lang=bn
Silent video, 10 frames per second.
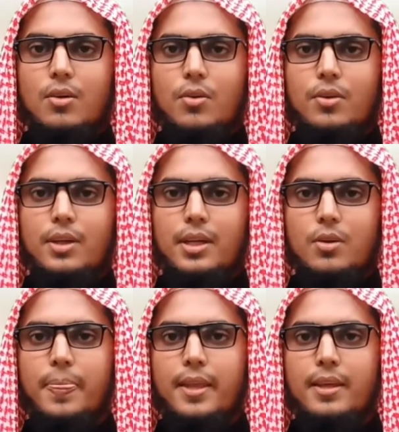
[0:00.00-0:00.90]
কারণ
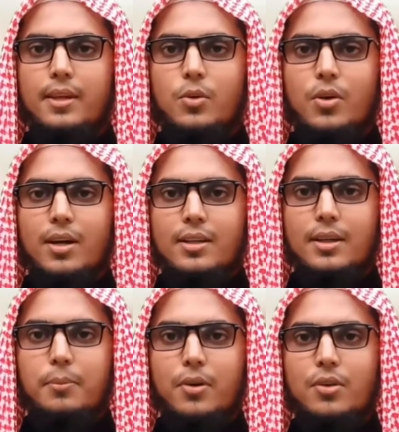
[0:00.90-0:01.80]
এ
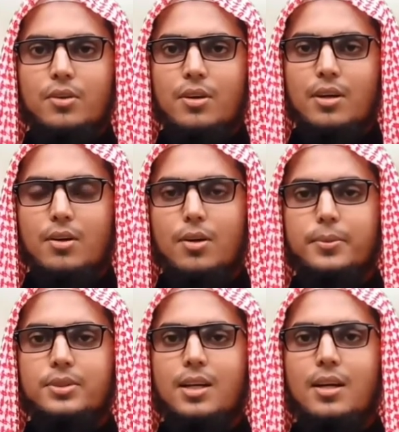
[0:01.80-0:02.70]
কোরআনকে বহন করার
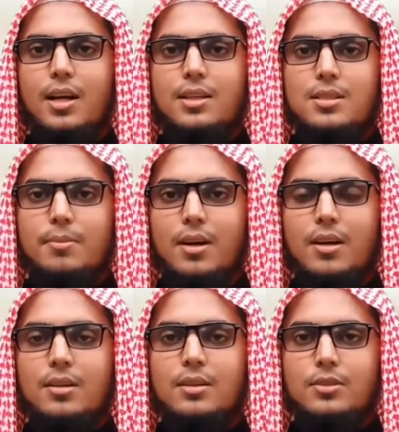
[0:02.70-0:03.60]
ক্ষমতা
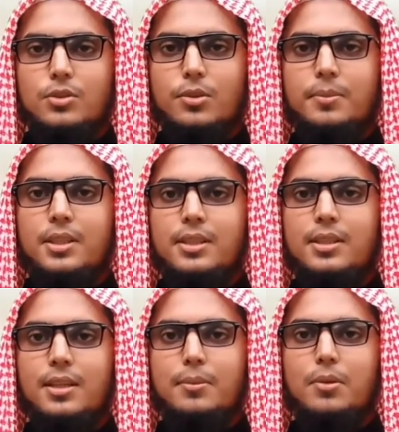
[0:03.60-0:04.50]
আসমান
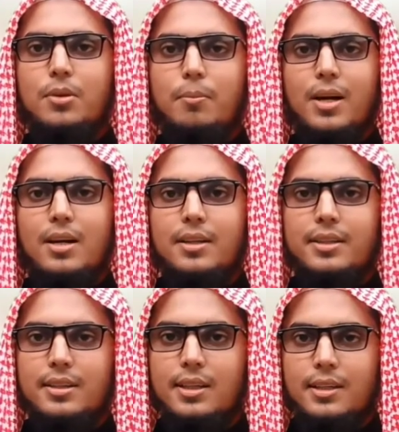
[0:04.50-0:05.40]
জমিন এবং
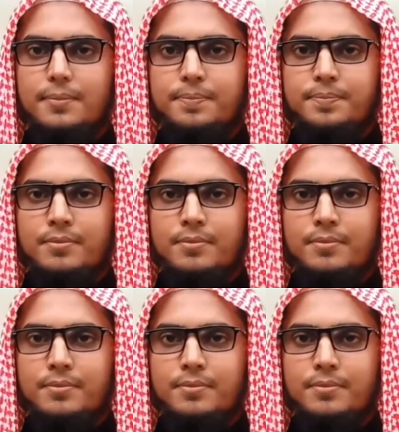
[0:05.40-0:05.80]
পাহাড়ের নেই